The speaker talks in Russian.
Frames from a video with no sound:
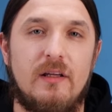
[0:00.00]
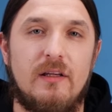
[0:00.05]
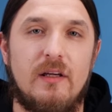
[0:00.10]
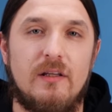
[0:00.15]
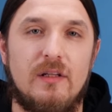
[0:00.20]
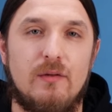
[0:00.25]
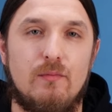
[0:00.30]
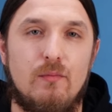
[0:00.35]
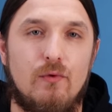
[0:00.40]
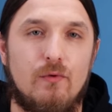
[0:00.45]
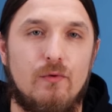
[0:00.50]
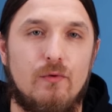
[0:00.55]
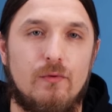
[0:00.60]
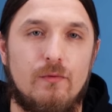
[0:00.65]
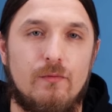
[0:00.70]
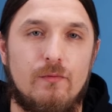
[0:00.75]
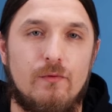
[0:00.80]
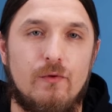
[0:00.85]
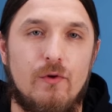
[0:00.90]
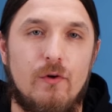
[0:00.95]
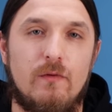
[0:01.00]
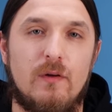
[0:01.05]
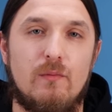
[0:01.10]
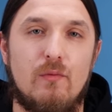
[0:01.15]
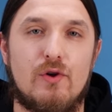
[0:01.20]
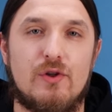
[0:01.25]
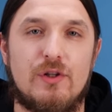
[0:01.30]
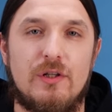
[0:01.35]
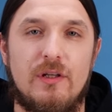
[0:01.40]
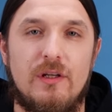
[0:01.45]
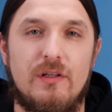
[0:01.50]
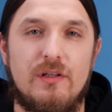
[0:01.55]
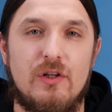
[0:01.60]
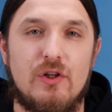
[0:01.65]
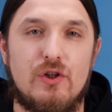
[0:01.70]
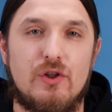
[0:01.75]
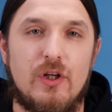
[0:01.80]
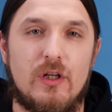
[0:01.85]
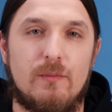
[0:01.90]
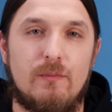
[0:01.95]
я не буду, но вы можете найти
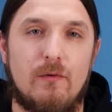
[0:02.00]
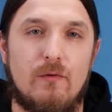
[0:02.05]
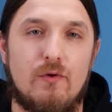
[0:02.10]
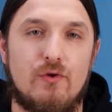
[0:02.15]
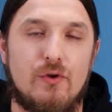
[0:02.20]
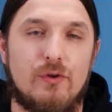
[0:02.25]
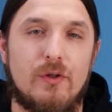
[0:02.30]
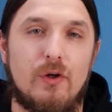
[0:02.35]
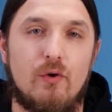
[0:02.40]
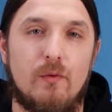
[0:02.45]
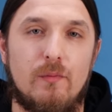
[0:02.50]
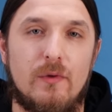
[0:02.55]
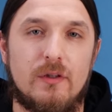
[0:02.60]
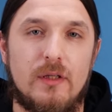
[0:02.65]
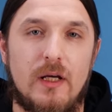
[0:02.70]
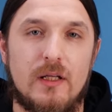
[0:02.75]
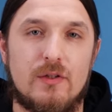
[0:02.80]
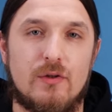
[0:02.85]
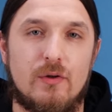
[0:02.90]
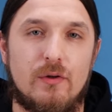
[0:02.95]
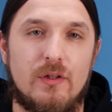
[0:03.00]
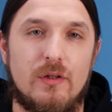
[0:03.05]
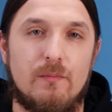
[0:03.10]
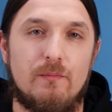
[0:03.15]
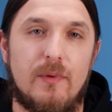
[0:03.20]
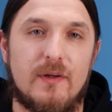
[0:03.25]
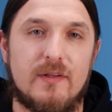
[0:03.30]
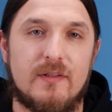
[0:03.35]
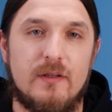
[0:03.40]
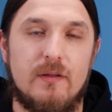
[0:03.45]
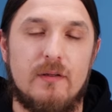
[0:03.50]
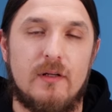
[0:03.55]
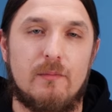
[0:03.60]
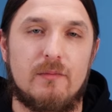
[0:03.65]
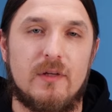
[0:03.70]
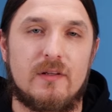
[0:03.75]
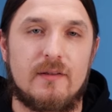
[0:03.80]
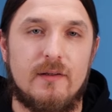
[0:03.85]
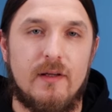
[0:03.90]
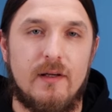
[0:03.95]
исчерпывающую документацию к ним по ссылкам
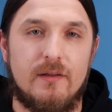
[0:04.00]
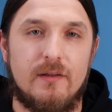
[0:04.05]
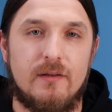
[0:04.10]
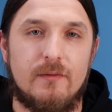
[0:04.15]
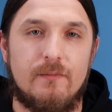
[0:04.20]
на слайде.